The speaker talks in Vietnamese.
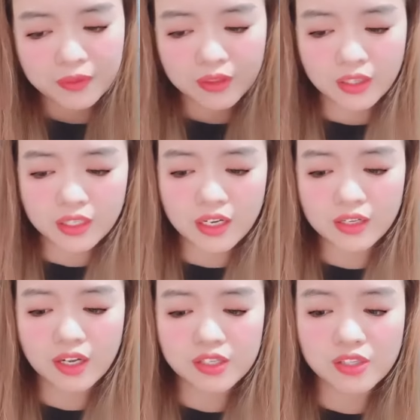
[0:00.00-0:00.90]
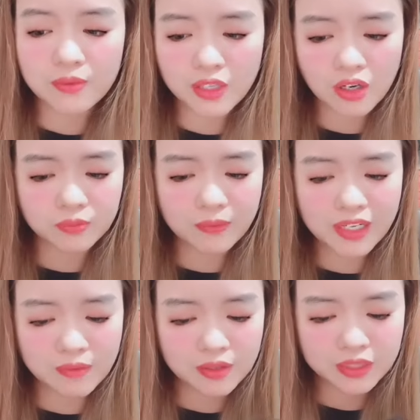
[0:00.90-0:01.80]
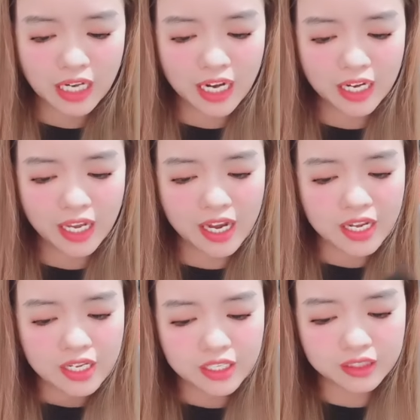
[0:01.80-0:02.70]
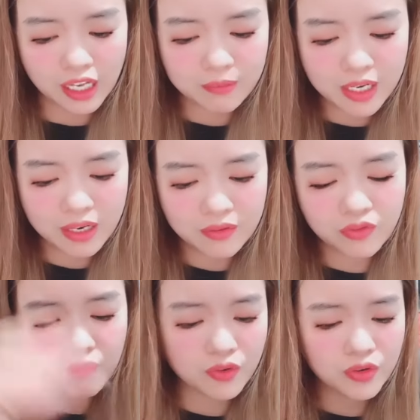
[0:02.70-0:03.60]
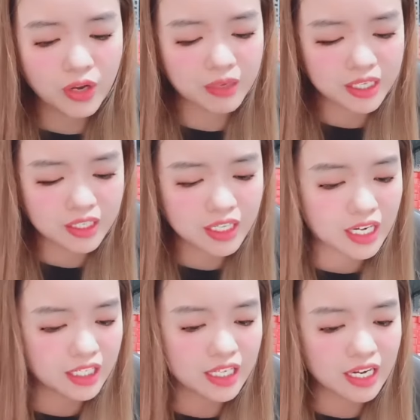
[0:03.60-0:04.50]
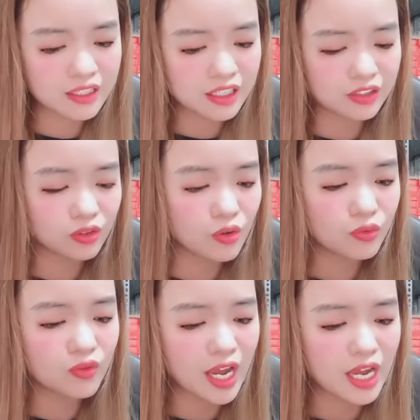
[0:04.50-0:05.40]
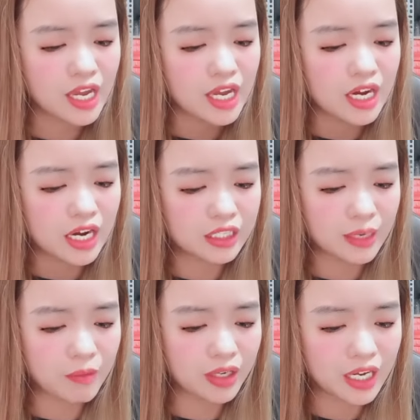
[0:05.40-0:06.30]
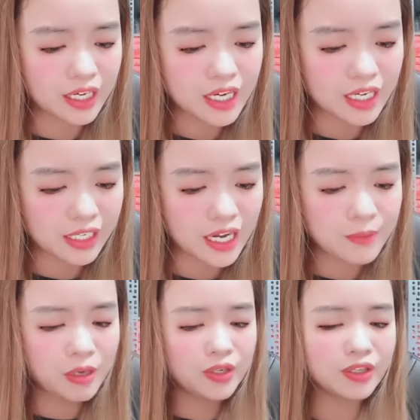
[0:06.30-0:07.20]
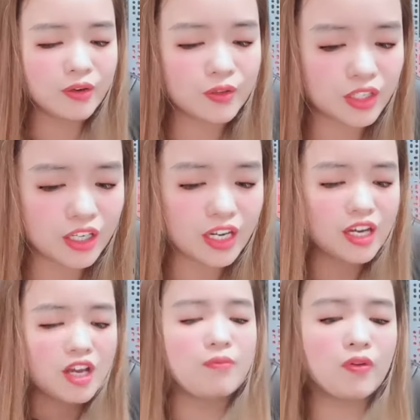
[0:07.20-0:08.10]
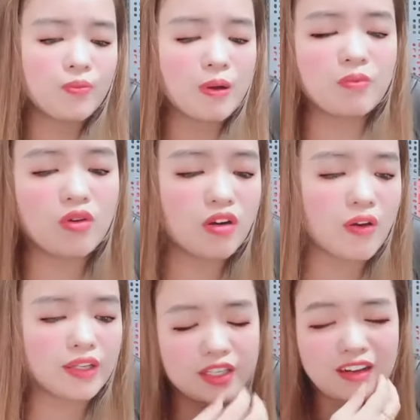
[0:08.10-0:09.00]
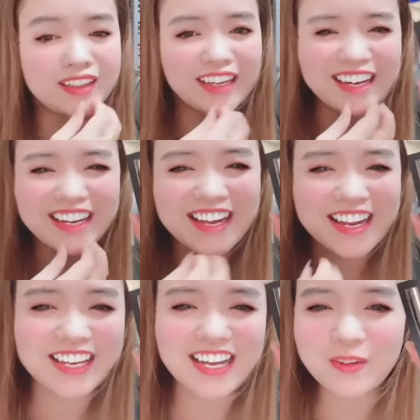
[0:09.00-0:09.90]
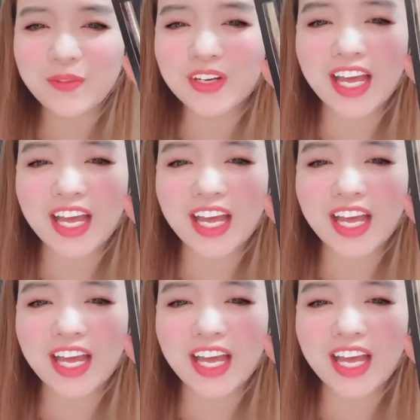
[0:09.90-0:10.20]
thì liên hệ sớm cho công ty bên em để được đặt hàng nhé. hiện tại bên em đang phân phối dòng này chính hãng giá rất là tốt và à, đặc biệt là cái này là đây mới nhất luôn nên á mọi người mua ở ngoài thì cẩn thận hàng giả hàng nhái cũng như là